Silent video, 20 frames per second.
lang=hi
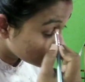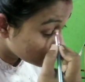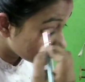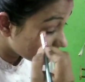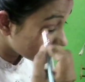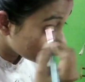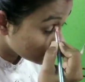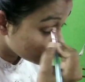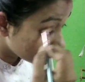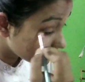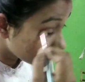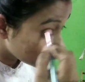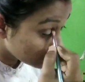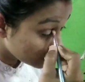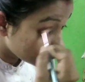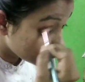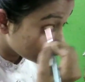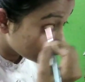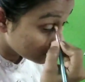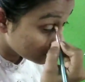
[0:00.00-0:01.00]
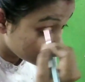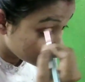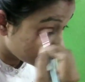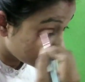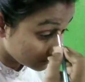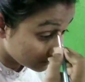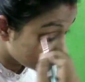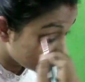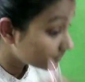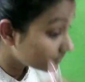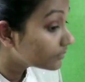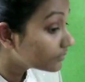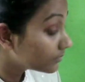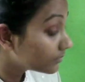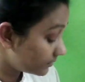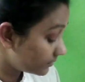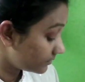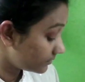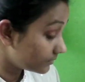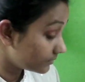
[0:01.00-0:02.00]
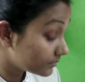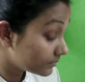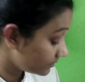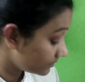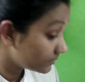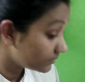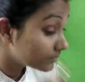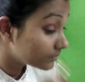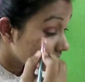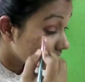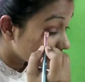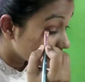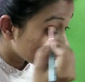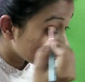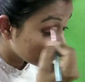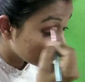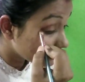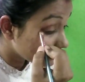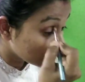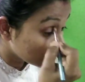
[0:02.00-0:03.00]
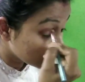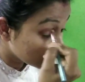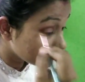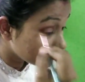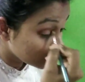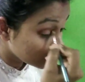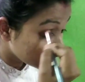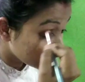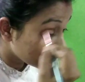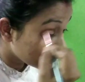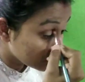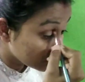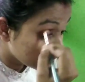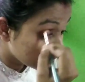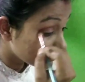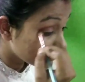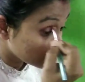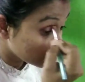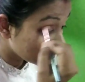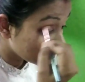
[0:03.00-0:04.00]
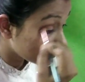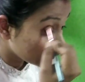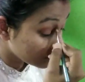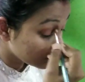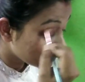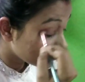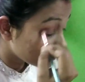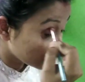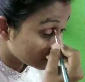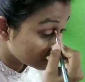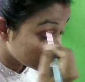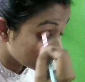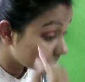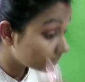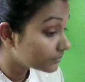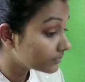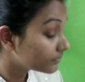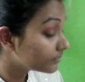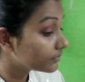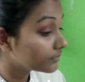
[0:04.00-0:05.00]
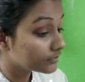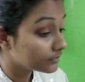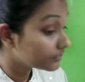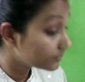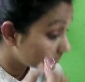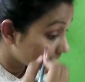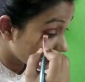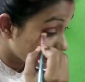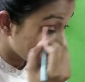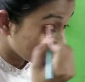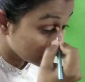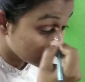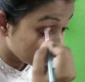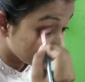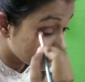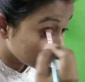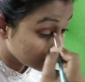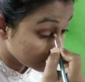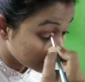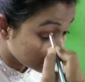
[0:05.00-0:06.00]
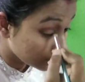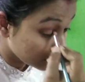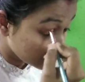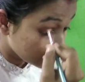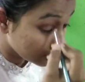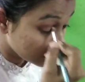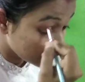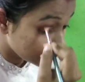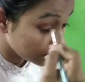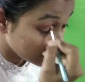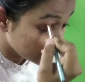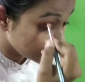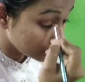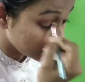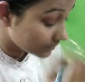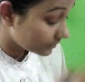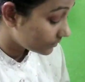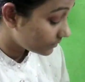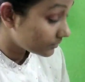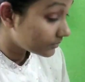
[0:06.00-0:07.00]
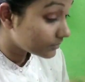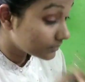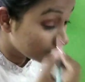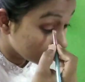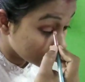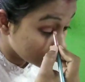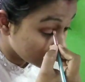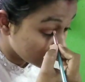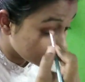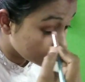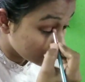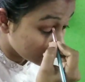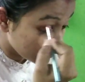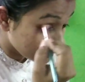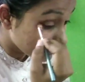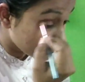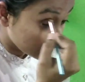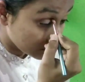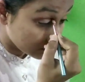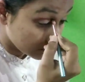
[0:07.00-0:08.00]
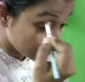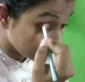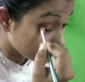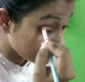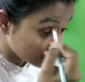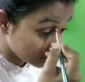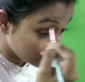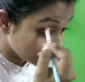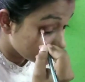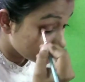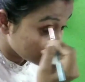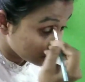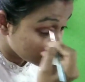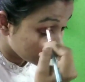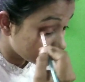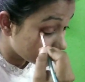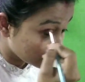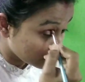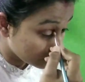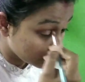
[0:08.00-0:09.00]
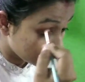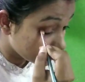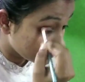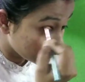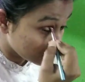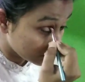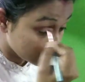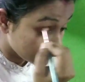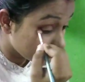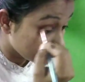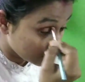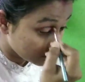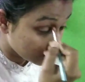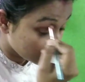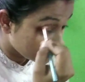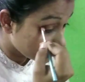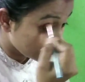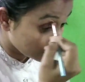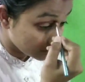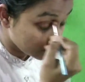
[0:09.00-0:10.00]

पे तो बस मैं तैयार हो जा रही हूँ सिंपल सा एंड ये मैं कर रही हूँ पार्टी मेकअप लुक क्रिएट कर रही हूँ एंड अगर आप लोगों को देखना है